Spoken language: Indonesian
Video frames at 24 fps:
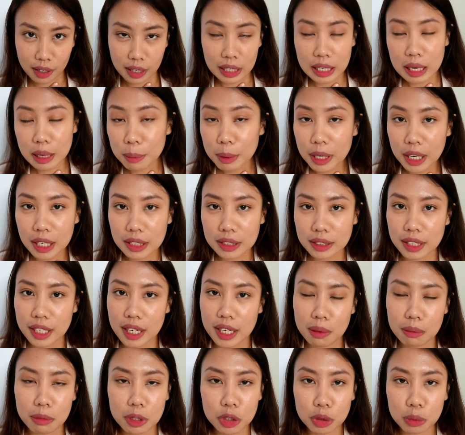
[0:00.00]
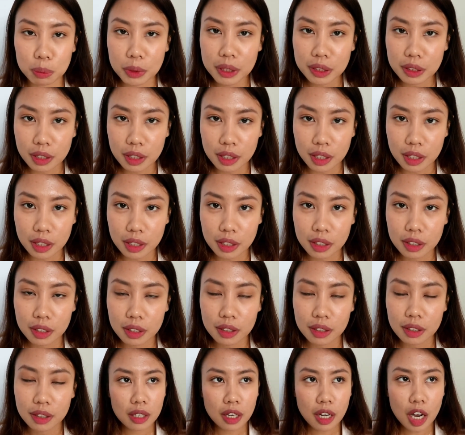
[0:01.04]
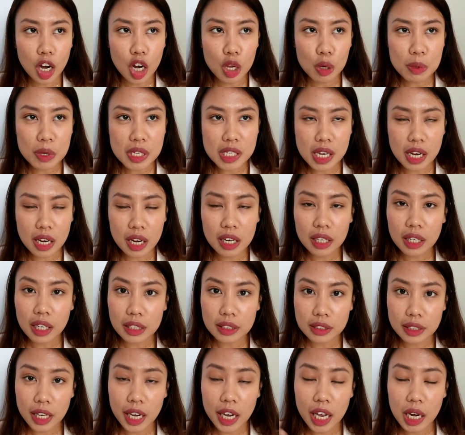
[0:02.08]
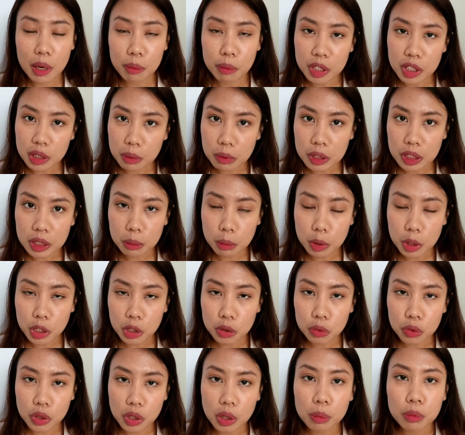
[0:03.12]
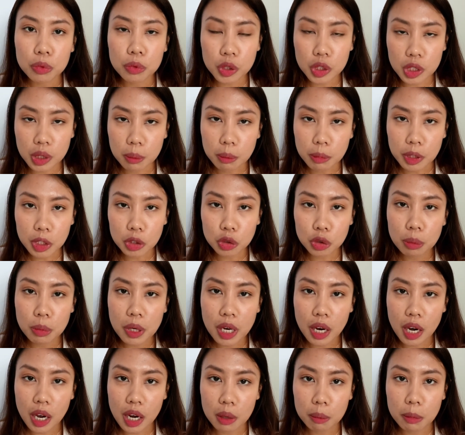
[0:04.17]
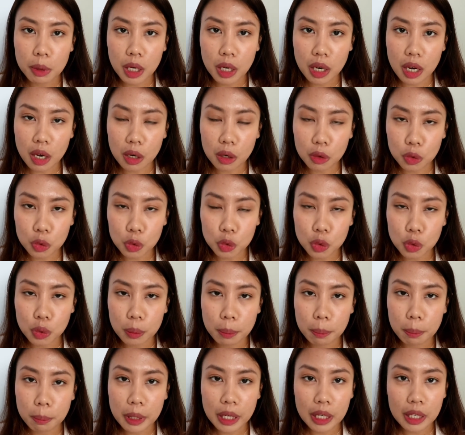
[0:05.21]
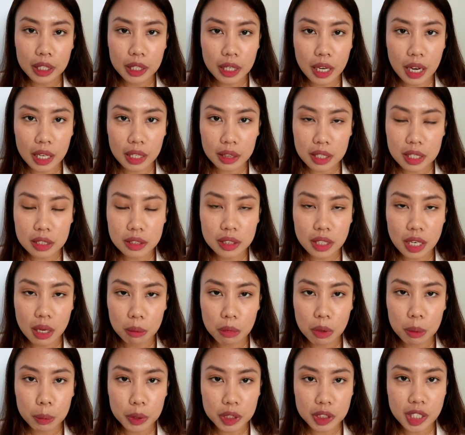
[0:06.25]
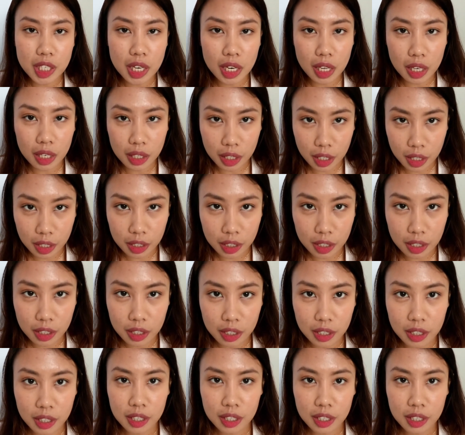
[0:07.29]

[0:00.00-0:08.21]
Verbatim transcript: Kenapa kaca helm itu penting? Kalau misalkan kaca helmnya teman-teman itu udah buram, itu bakal mengganggu penglihatan selama perjalanan.